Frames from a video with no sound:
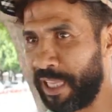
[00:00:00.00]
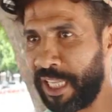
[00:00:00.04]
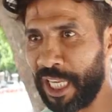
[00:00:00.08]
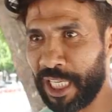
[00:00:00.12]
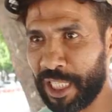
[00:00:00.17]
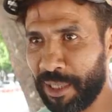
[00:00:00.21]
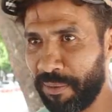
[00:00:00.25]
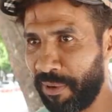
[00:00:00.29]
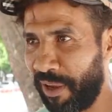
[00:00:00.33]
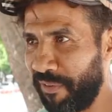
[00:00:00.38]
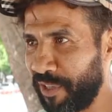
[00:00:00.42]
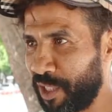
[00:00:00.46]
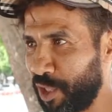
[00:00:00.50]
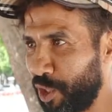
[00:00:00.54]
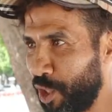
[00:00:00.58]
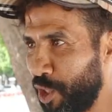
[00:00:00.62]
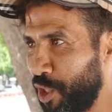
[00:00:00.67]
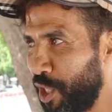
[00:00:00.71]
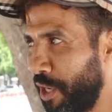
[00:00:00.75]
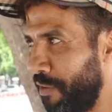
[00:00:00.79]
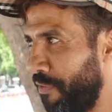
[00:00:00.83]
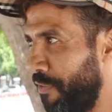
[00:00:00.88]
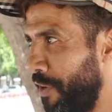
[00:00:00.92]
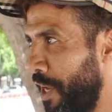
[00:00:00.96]
تنجم كيفاش
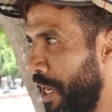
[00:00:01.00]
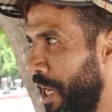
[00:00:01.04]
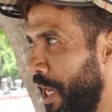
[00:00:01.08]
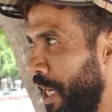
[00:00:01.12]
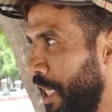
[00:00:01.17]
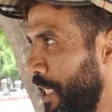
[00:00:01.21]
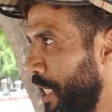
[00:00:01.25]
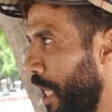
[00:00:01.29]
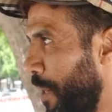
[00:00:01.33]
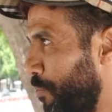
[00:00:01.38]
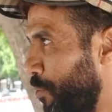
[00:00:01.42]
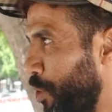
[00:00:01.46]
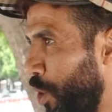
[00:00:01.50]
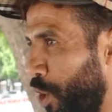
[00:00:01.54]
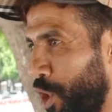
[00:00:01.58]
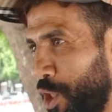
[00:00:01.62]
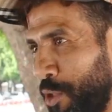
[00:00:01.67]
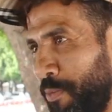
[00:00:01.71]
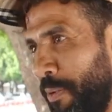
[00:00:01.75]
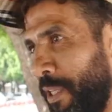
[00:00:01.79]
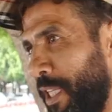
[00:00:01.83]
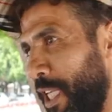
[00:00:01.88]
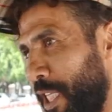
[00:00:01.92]
تصرف تحب تخرج ما